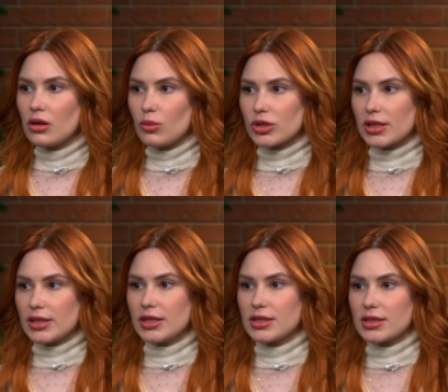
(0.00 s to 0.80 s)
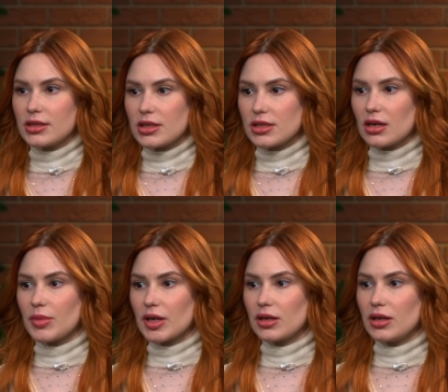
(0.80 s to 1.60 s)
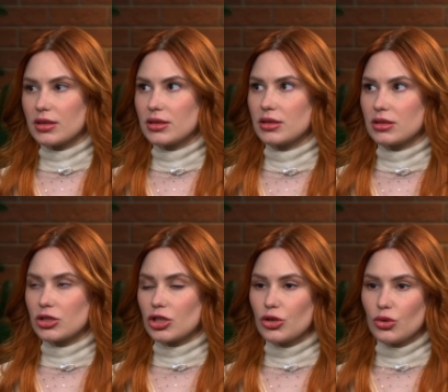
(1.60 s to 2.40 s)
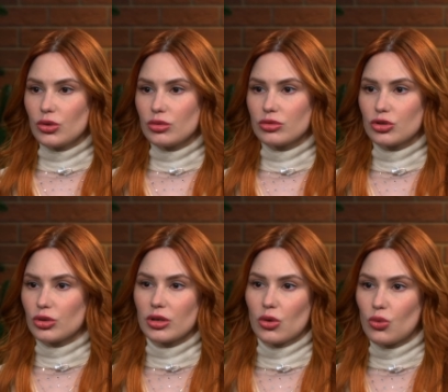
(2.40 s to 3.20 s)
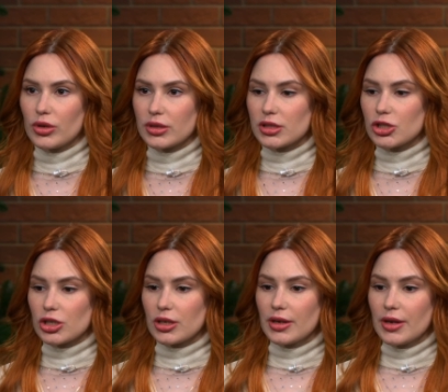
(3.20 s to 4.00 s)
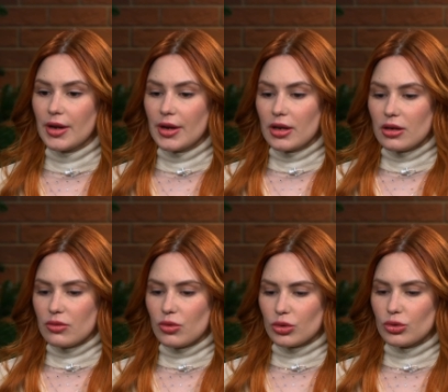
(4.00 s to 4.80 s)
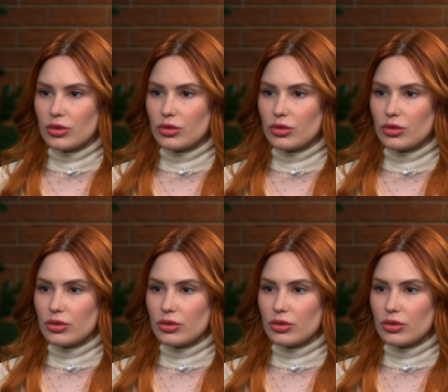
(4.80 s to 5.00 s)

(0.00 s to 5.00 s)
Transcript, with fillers: после 11 нельзя покидать э, жилье, что-то такое я слышала. А да, его в ту